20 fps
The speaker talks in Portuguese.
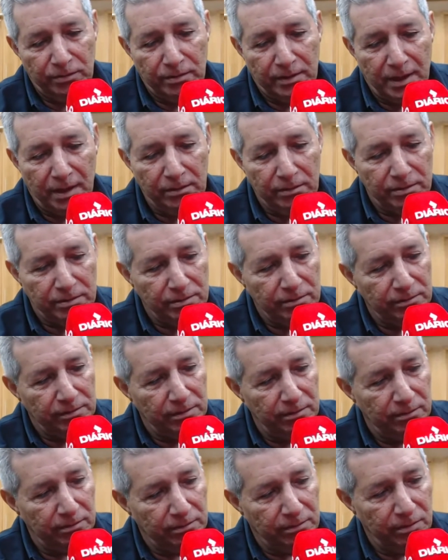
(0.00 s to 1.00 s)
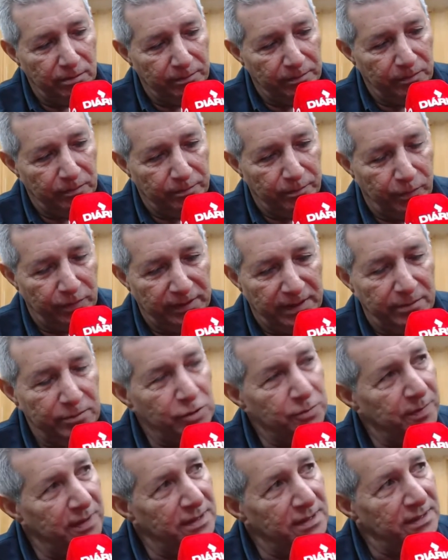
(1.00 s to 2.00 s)
Rural, nós não, não
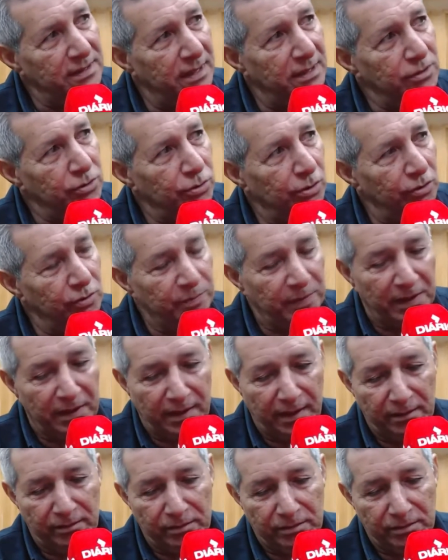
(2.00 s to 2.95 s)
podemos pensar só no pequeno,